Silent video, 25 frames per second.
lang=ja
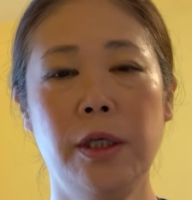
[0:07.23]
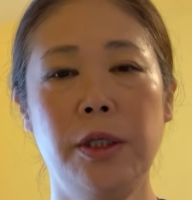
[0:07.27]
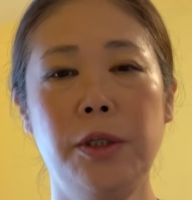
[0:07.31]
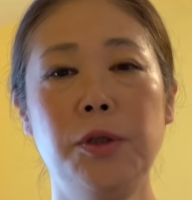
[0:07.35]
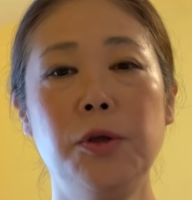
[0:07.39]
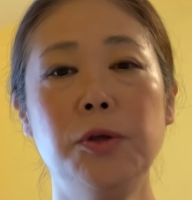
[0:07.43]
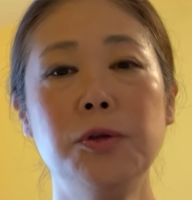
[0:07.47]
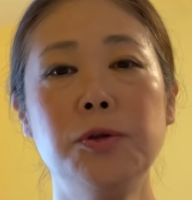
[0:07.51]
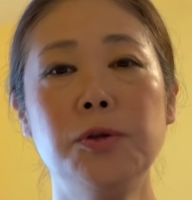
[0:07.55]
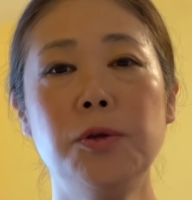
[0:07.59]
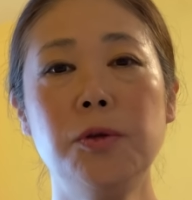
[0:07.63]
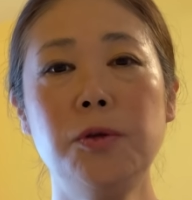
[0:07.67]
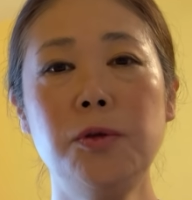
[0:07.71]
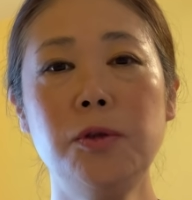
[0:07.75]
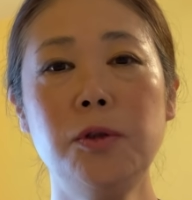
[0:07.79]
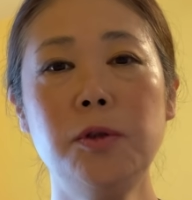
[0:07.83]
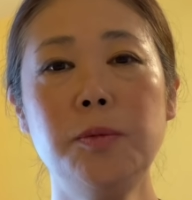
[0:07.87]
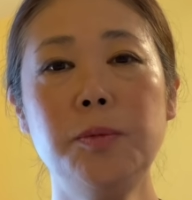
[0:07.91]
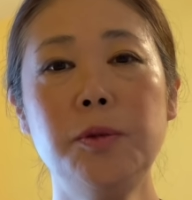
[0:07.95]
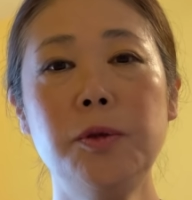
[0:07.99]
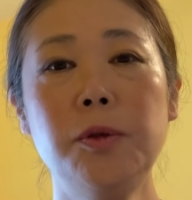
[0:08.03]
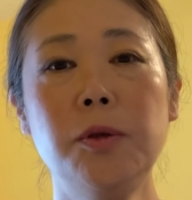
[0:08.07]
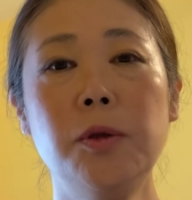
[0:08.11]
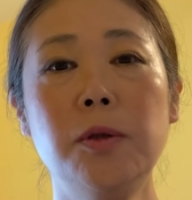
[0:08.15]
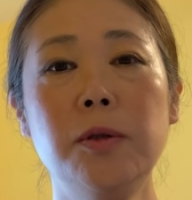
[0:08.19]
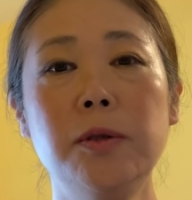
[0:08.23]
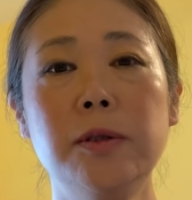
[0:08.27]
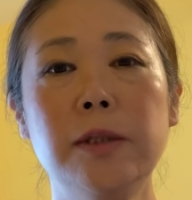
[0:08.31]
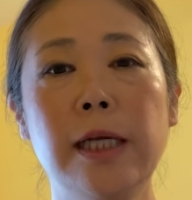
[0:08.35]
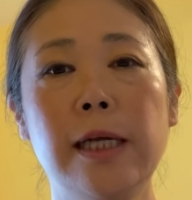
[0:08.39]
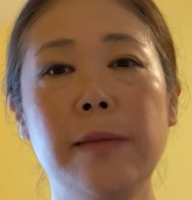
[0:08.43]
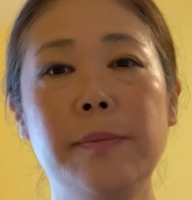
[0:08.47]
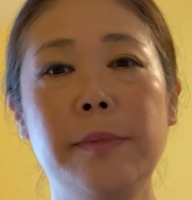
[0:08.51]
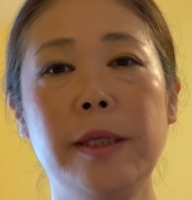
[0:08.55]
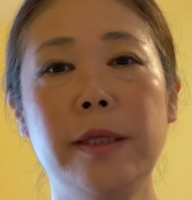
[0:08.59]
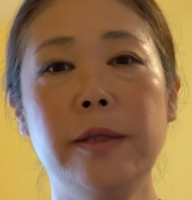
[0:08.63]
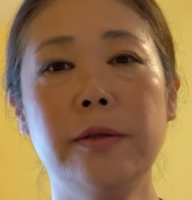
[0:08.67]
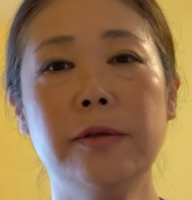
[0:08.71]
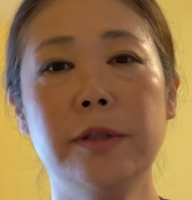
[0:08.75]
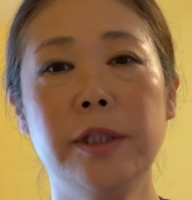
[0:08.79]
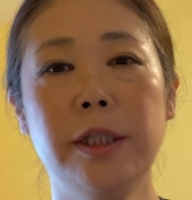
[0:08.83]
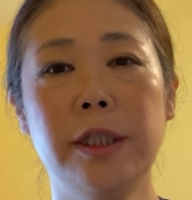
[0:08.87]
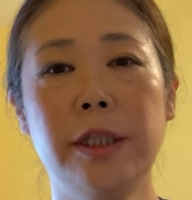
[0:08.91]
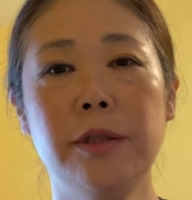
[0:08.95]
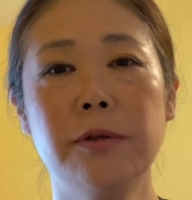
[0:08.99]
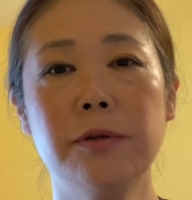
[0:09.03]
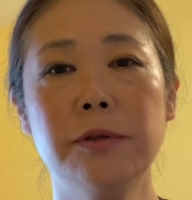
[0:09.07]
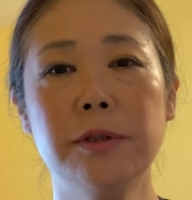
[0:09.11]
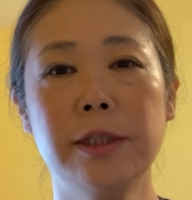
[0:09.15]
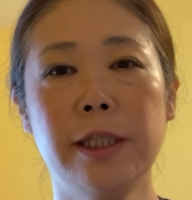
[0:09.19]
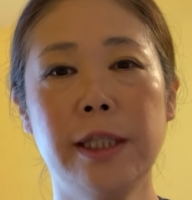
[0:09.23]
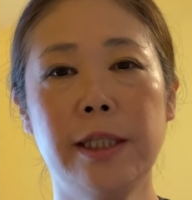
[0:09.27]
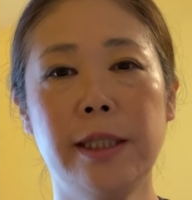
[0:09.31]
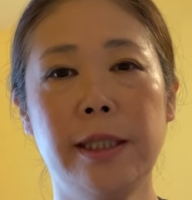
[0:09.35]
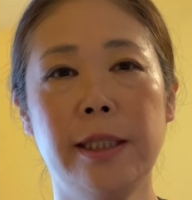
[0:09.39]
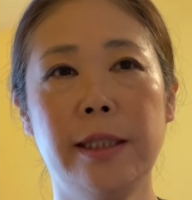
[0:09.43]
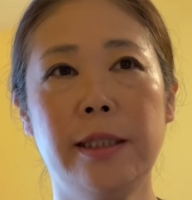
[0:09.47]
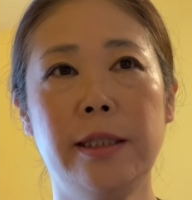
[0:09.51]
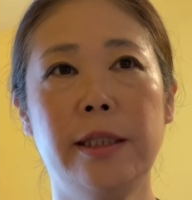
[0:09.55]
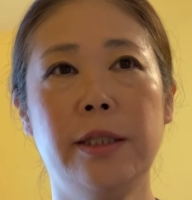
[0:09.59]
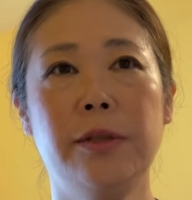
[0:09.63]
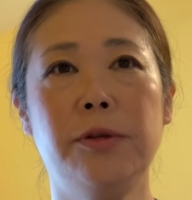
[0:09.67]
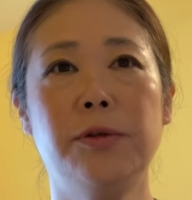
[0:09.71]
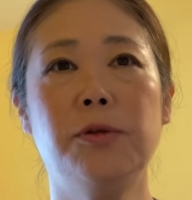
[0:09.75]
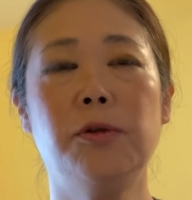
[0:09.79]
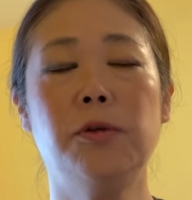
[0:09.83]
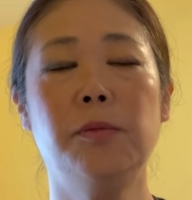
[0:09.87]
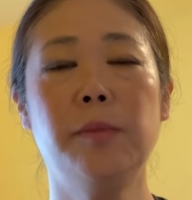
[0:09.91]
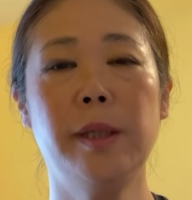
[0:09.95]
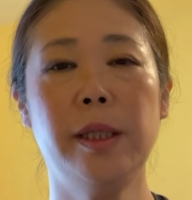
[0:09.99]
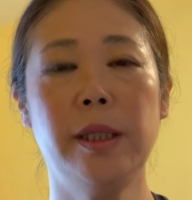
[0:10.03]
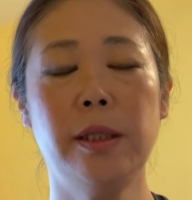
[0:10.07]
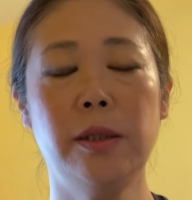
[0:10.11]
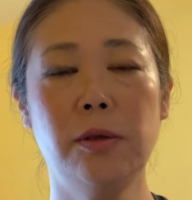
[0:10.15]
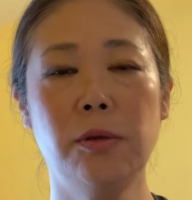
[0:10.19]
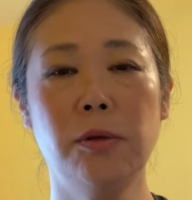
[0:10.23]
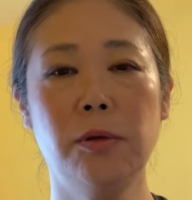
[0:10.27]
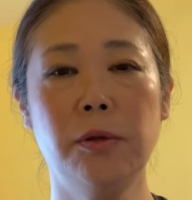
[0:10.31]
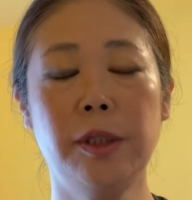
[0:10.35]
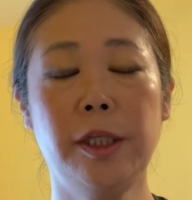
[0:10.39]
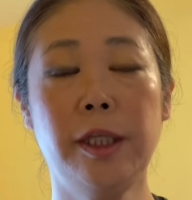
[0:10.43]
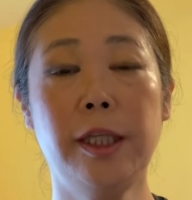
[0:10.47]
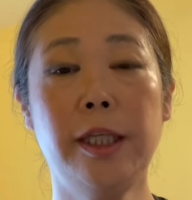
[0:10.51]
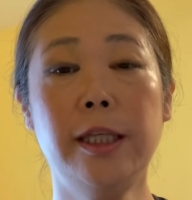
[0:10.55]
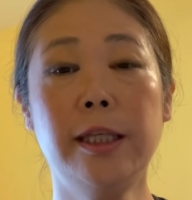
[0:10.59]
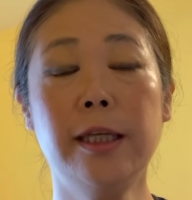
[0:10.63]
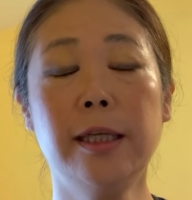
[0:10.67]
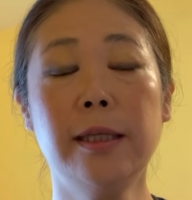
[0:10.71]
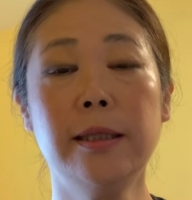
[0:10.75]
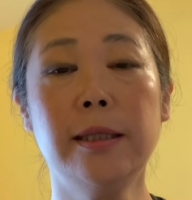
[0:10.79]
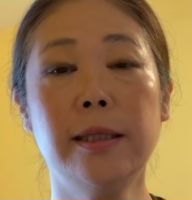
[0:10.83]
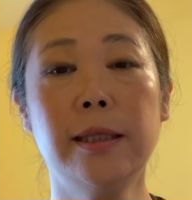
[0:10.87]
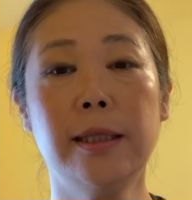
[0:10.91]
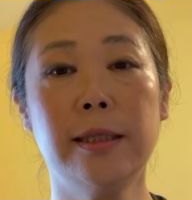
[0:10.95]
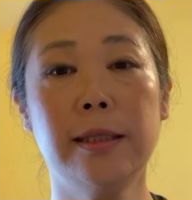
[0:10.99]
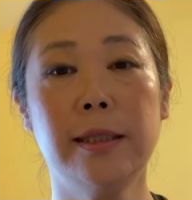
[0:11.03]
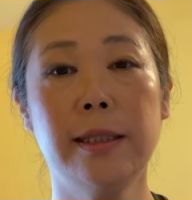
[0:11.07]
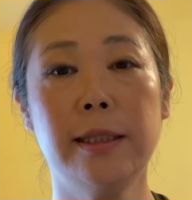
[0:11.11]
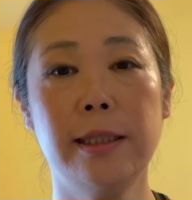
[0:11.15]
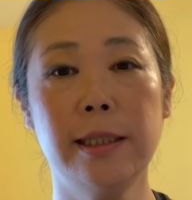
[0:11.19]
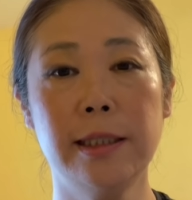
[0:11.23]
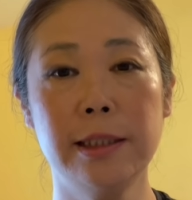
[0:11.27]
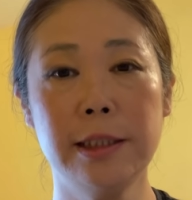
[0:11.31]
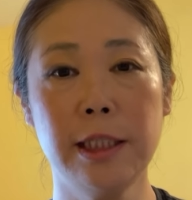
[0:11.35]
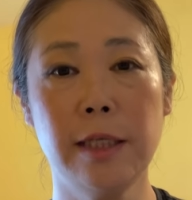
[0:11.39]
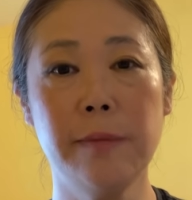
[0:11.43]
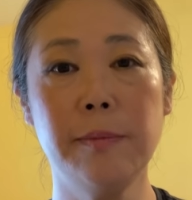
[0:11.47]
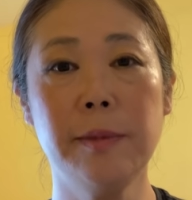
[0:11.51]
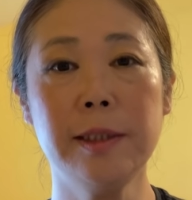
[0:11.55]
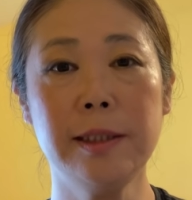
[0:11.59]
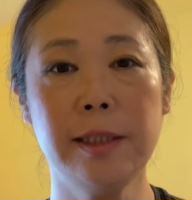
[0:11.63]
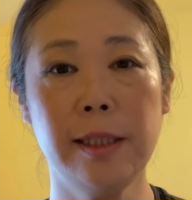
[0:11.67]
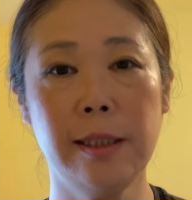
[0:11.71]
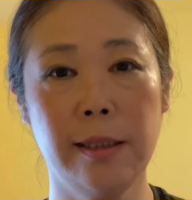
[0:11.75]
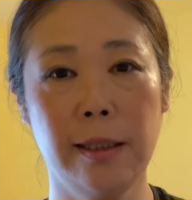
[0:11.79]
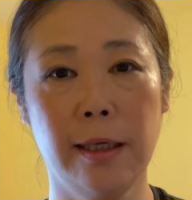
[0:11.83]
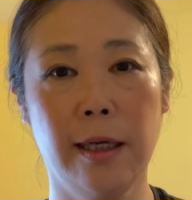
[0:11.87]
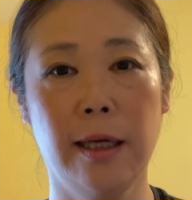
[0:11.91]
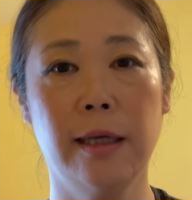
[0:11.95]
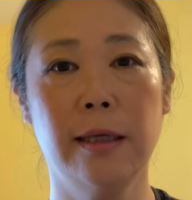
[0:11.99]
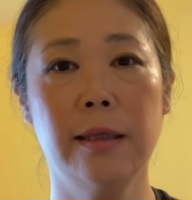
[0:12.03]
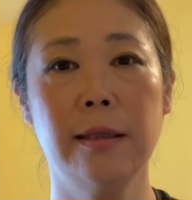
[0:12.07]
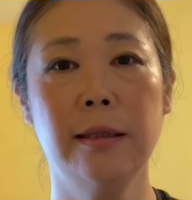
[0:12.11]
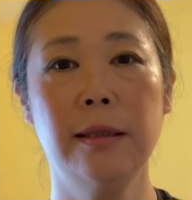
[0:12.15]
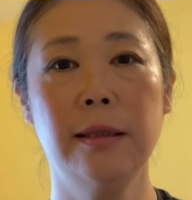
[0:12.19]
予測プログラミングに気をつけてっていうコメント、気になった方いらっしゃいませんか？